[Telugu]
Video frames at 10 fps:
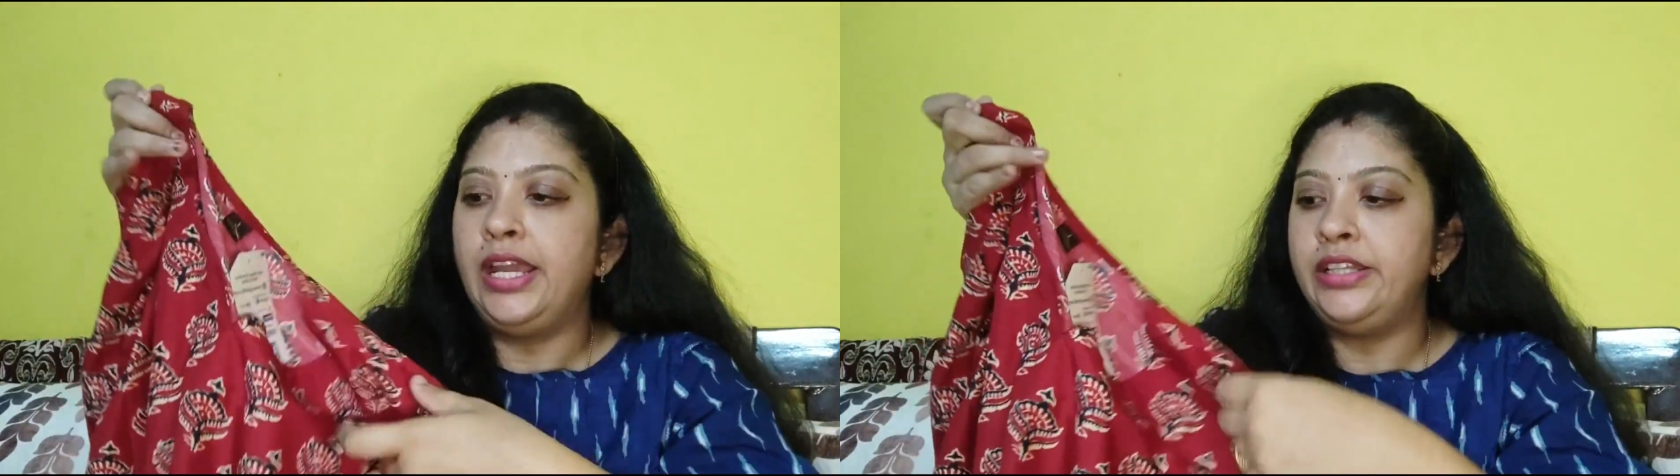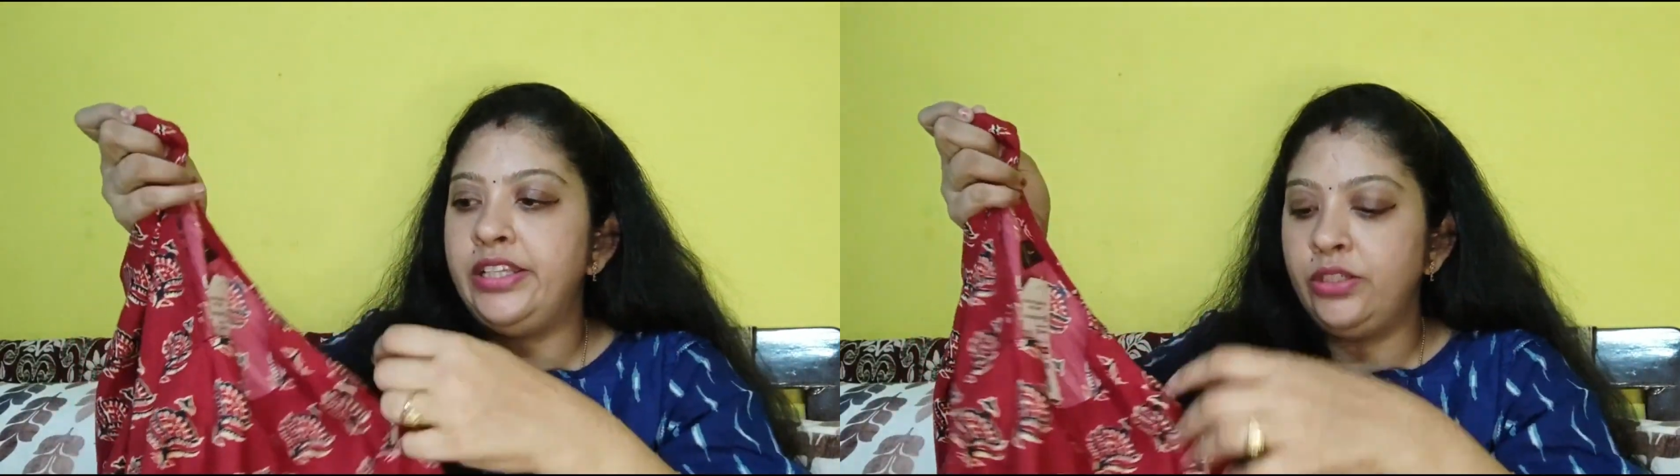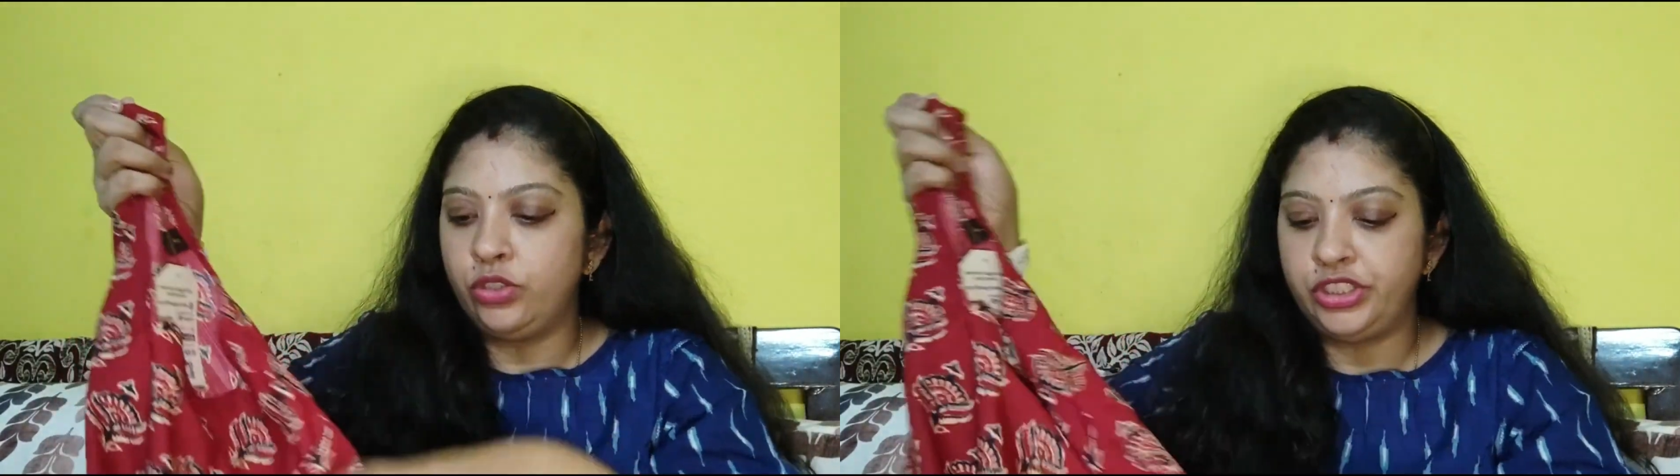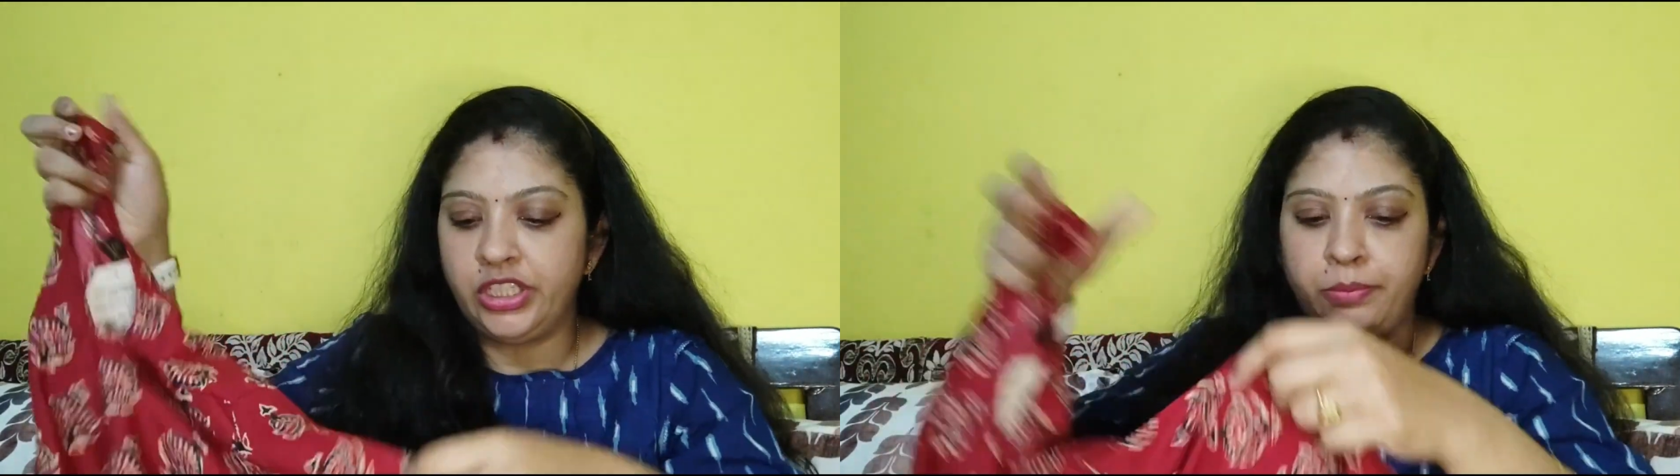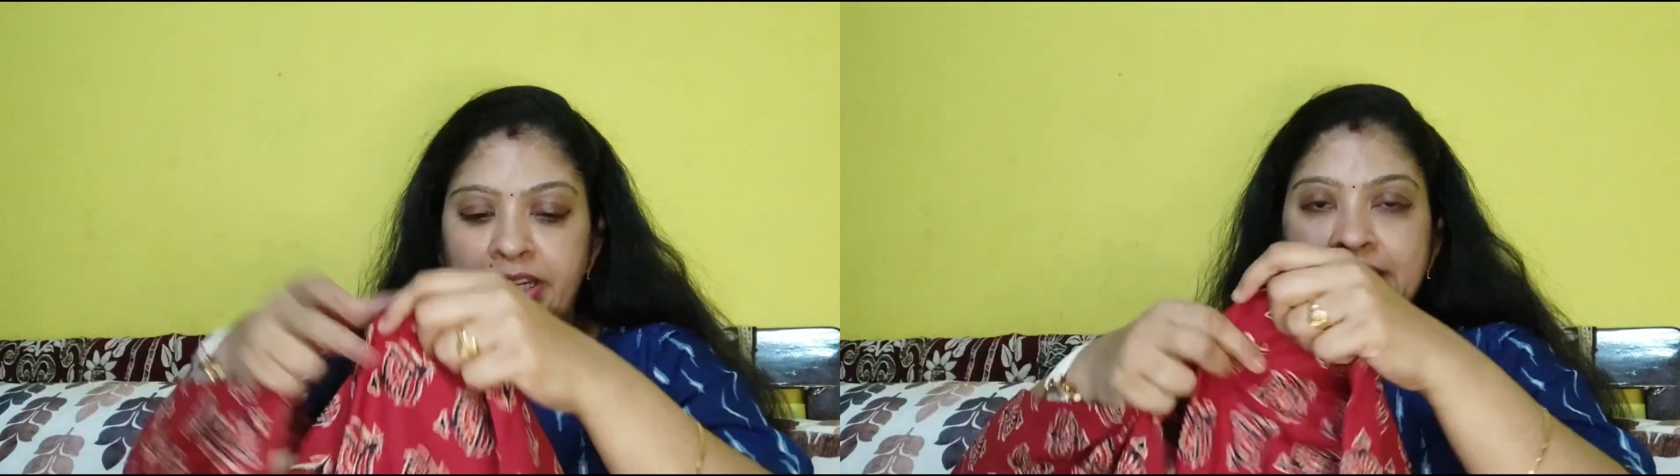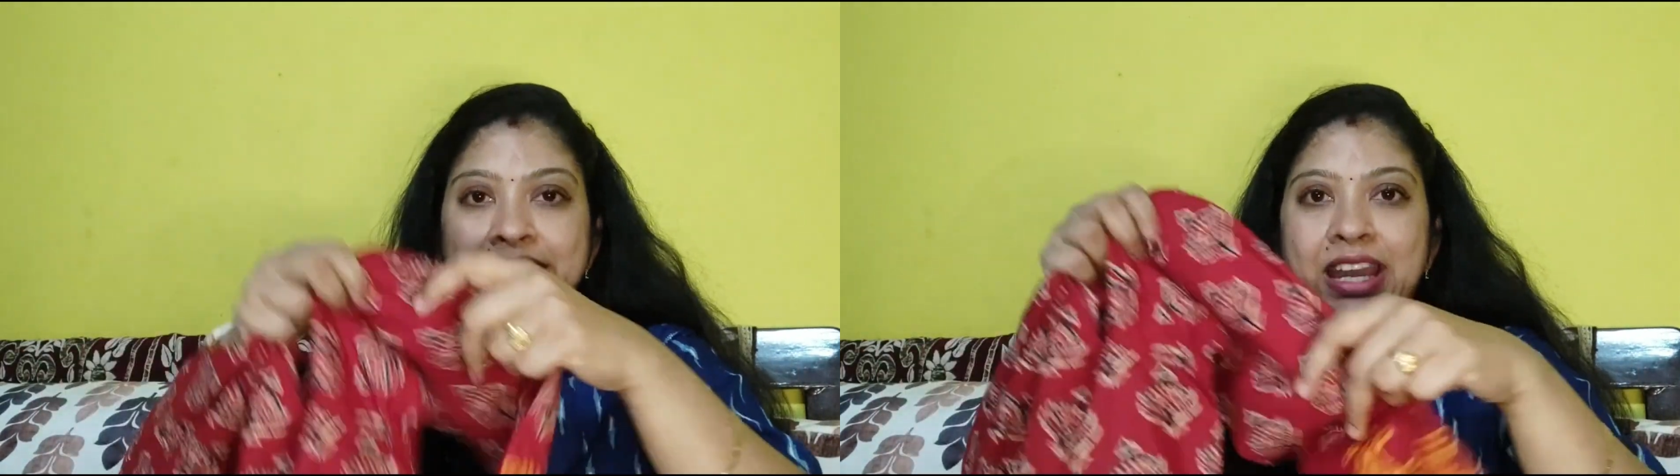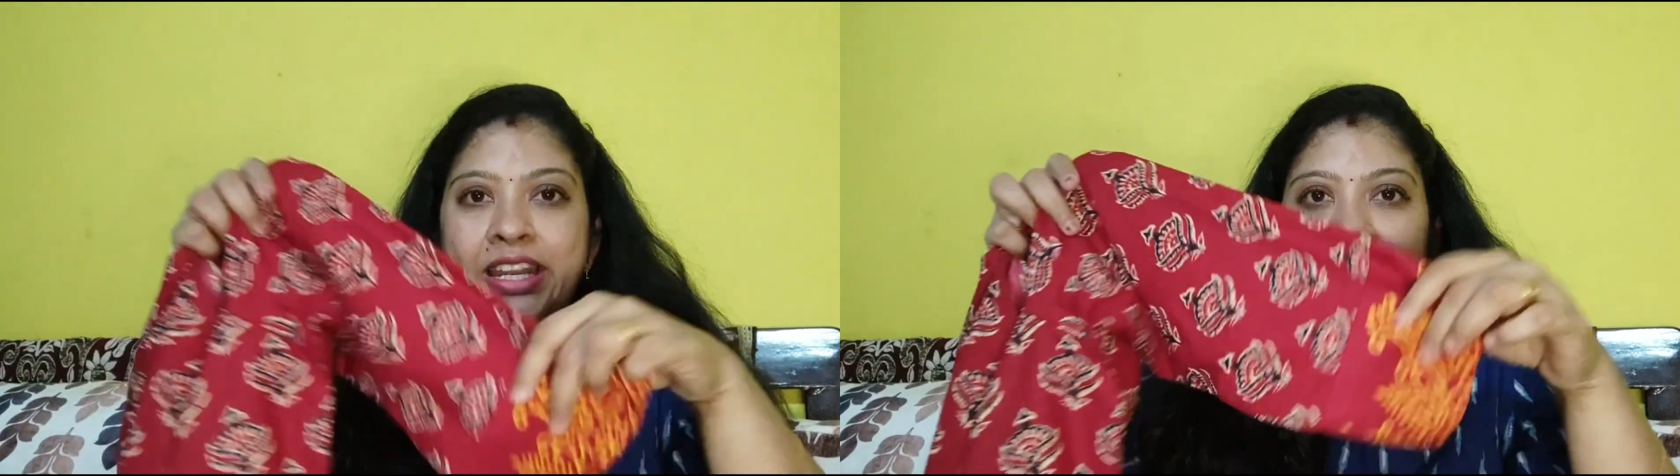అండ్ దీనికి వచ్చేటప్పటికి